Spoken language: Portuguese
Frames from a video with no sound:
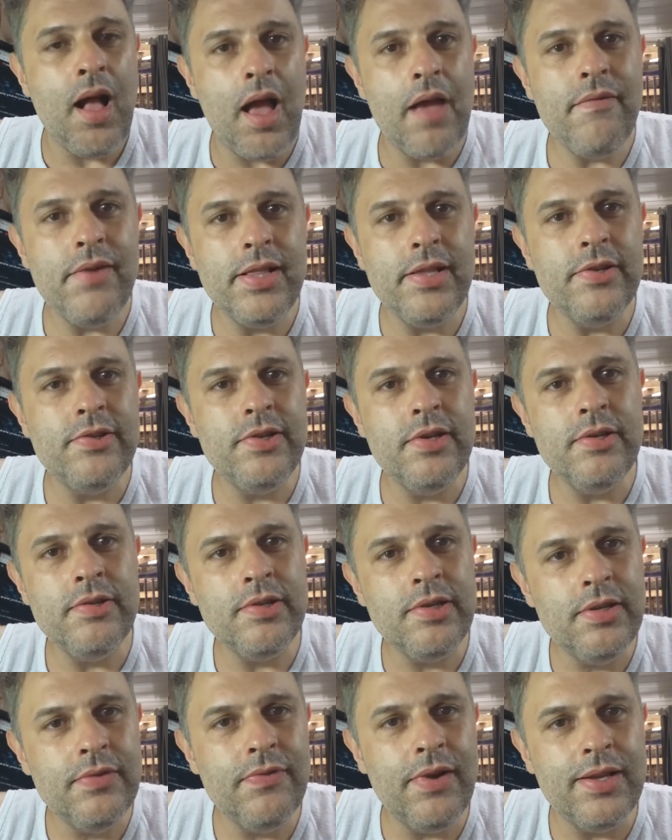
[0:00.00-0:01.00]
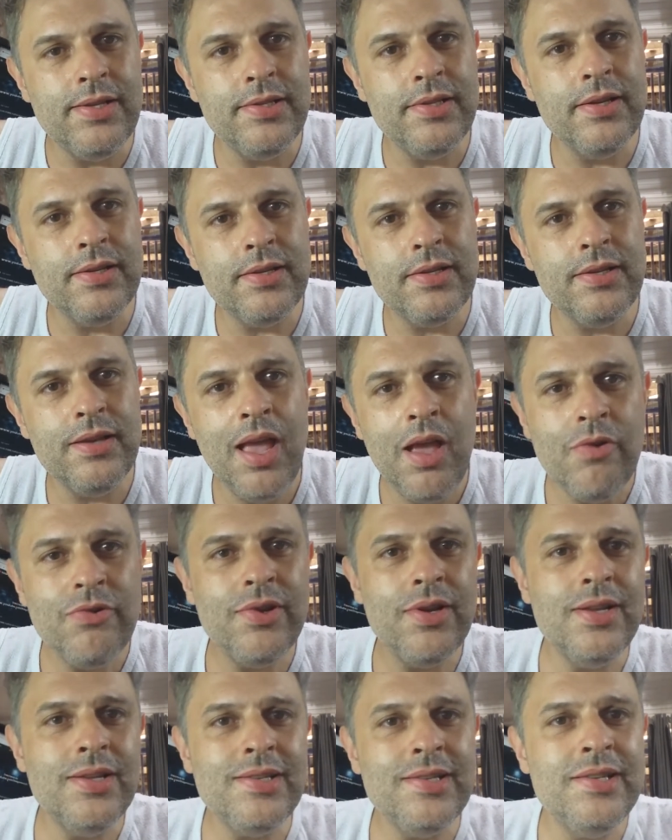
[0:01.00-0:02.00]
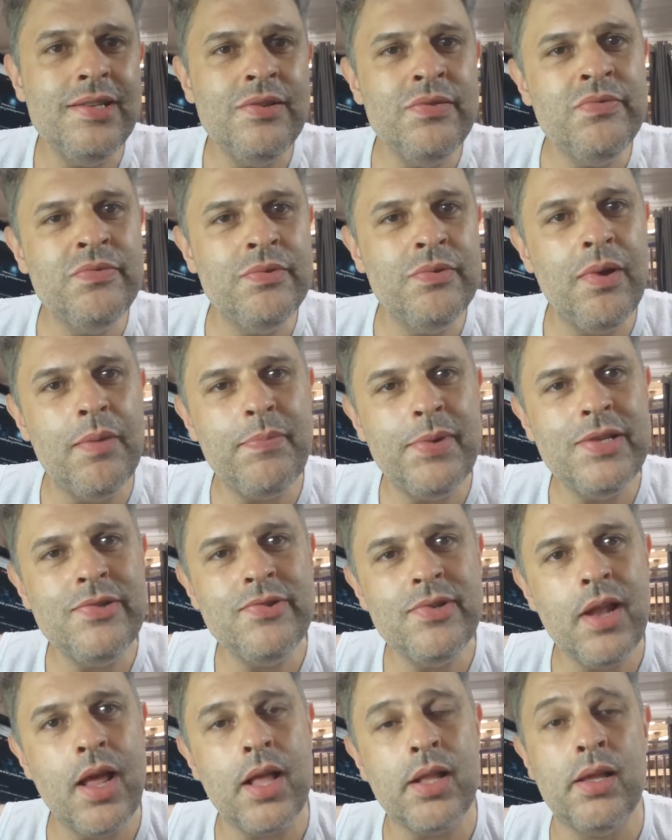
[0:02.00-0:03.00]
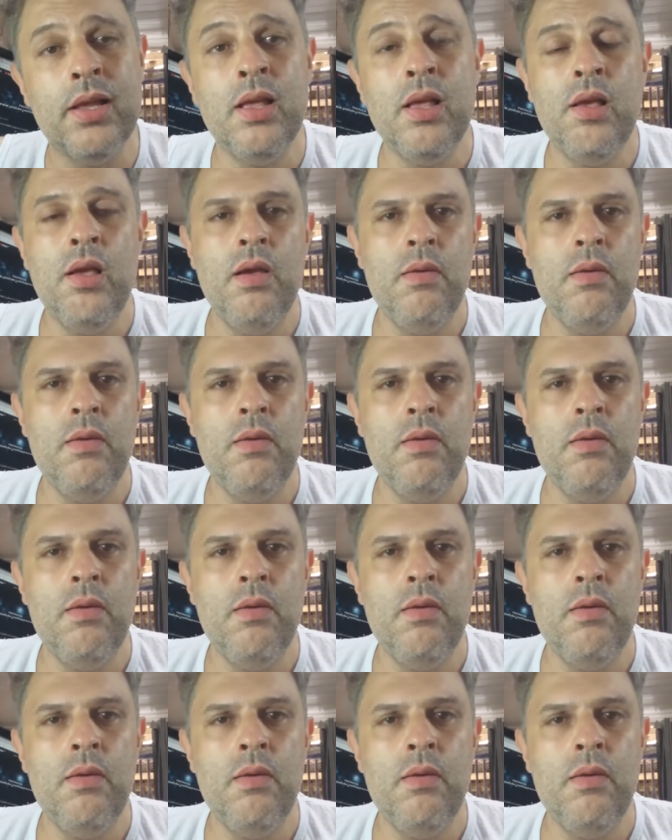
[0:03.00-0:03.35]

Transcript: Aí vai ter gente que vai dizer assim, é, eu já li esse livro e não aprendi nada.